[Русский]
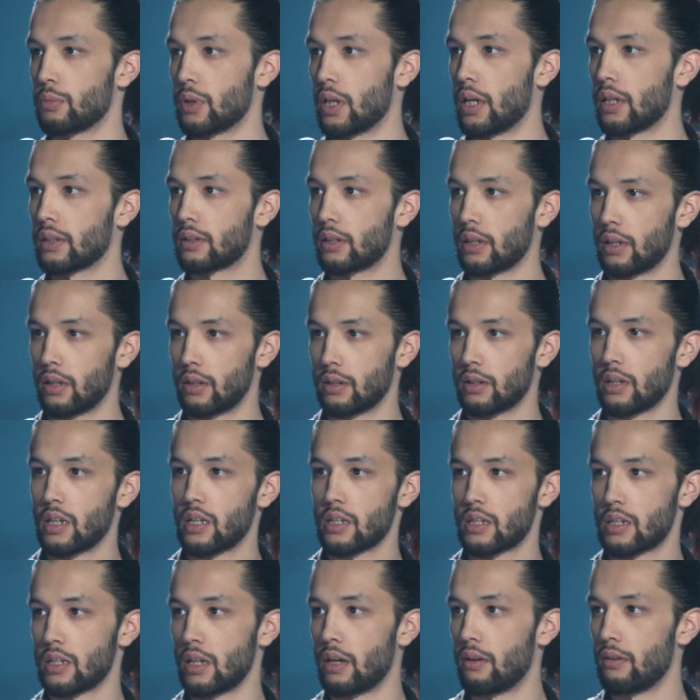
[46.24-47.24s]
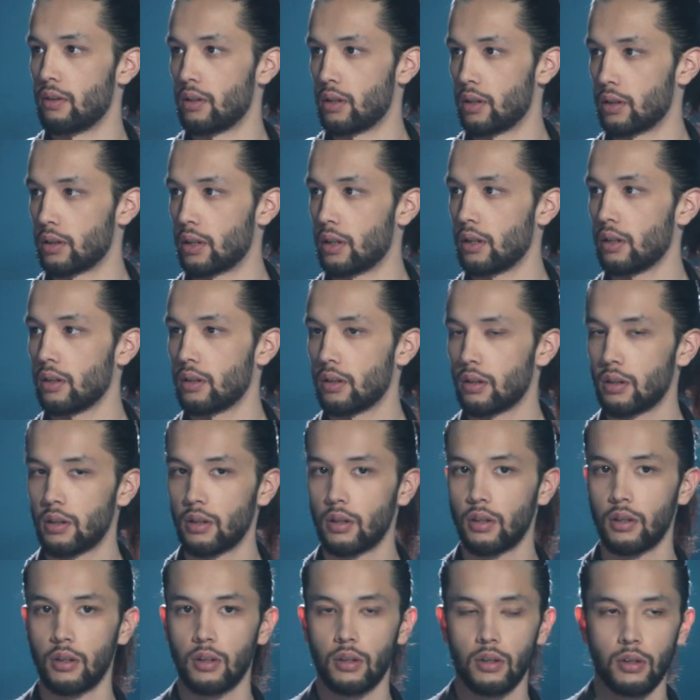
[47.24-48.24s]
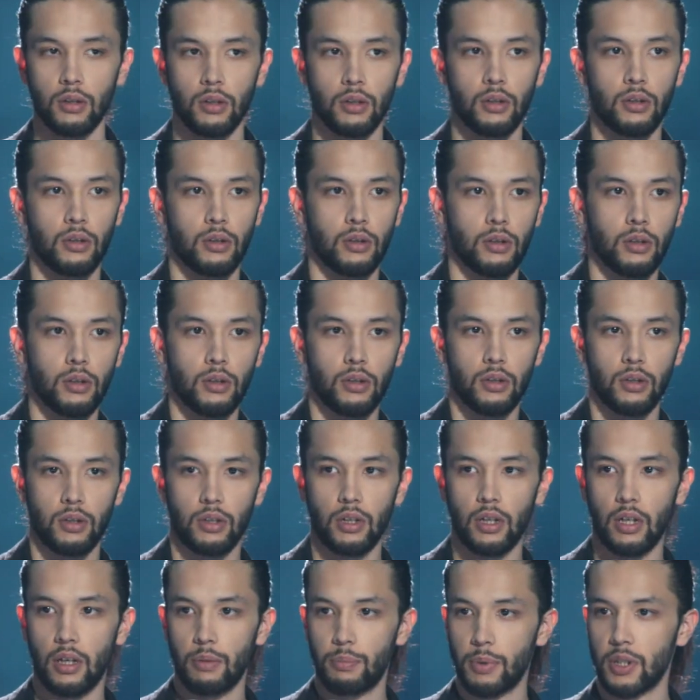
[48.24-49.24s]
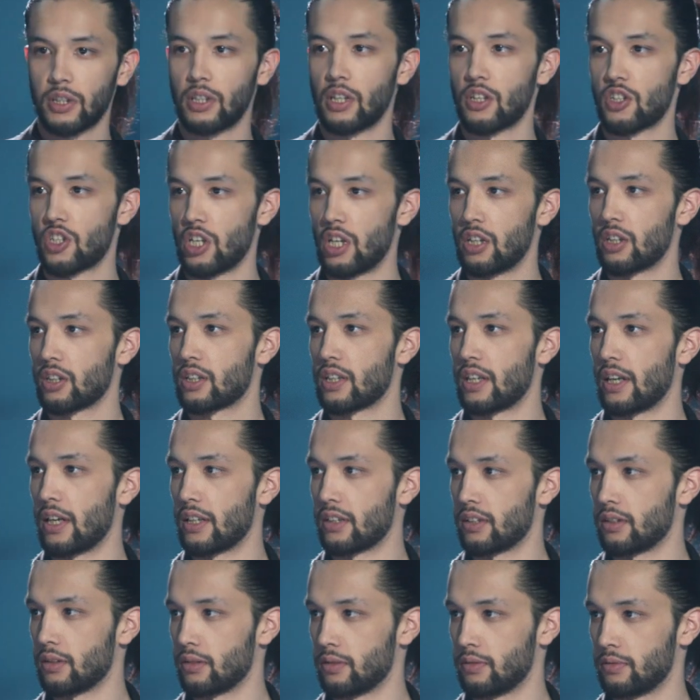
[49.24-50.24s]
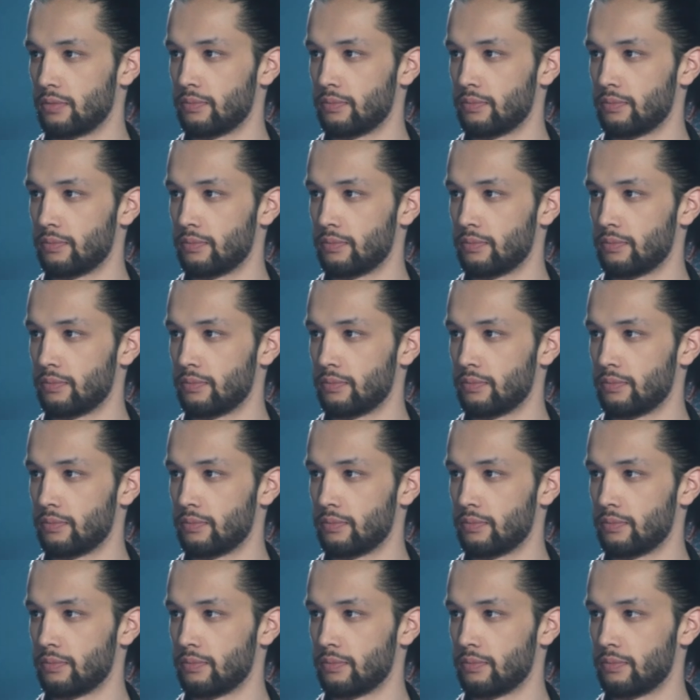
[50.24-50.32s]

меня это не останавливало, да? Я продолжал играть.